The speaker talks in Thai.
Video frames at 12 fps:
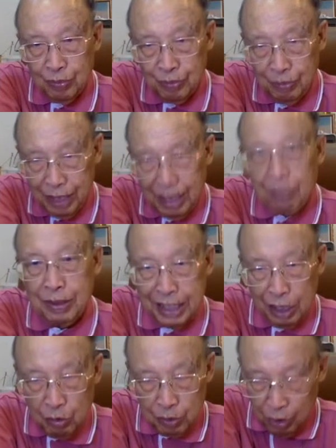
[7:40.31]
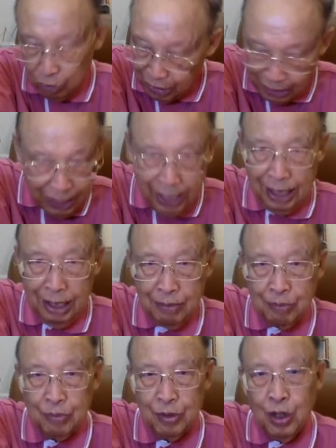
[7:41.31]
แม่น้ำพระไทยของพระเจ้า
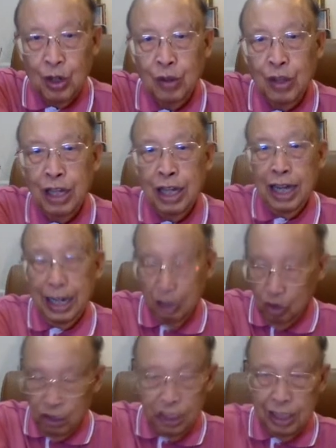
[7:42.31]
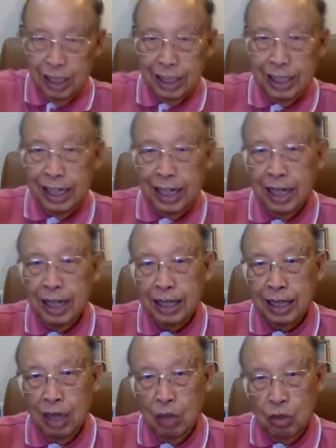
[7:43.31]
แท้ๆเนาะให้เฮาเสือเรื่องนี้ได้ถ้า
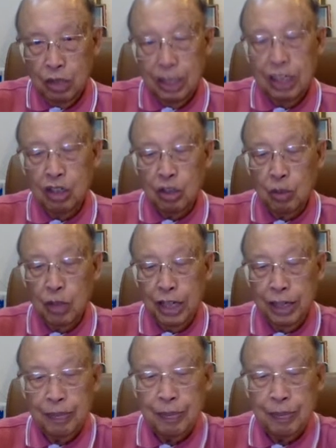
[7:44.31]
เฮาบ่เสือเฮาจะบ่เห็น